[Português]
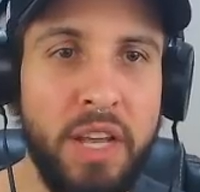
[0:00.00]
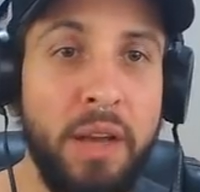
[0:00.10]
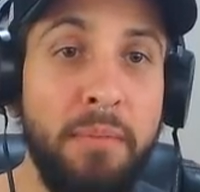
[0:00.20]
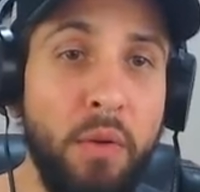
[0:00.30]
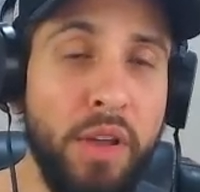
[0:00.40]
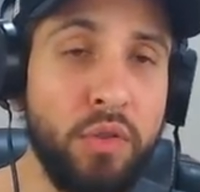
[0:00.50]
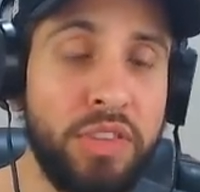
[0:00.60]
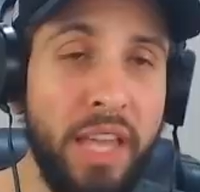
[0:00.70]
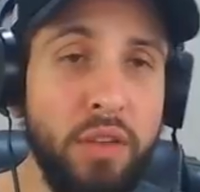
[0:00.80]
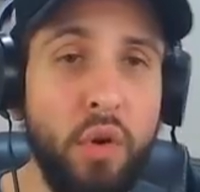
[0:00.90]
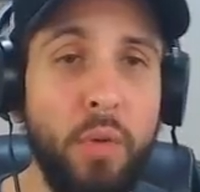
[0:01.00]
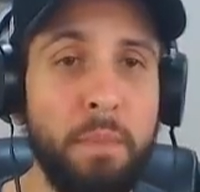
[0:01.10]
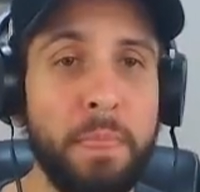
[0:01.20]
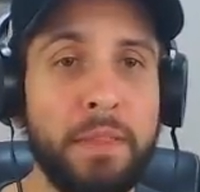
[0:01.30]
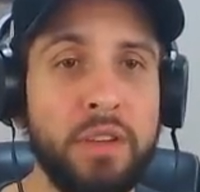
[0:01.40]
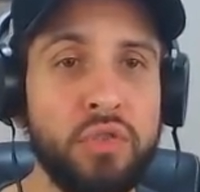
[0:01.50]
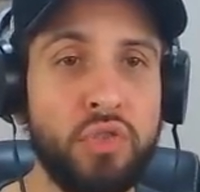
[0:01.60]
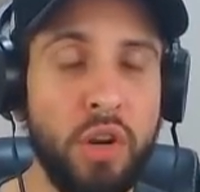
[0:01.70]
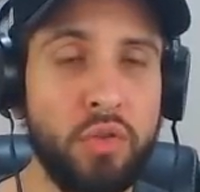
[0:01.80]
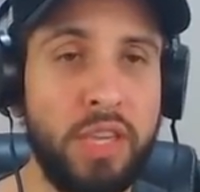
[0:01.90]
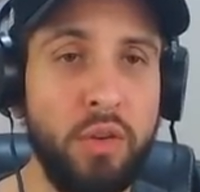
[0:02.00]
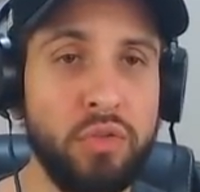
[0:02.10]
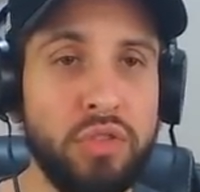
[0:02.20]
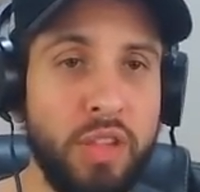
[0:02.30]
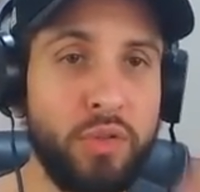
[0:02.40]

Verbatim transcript: Bom, eu tenho... Solo kills,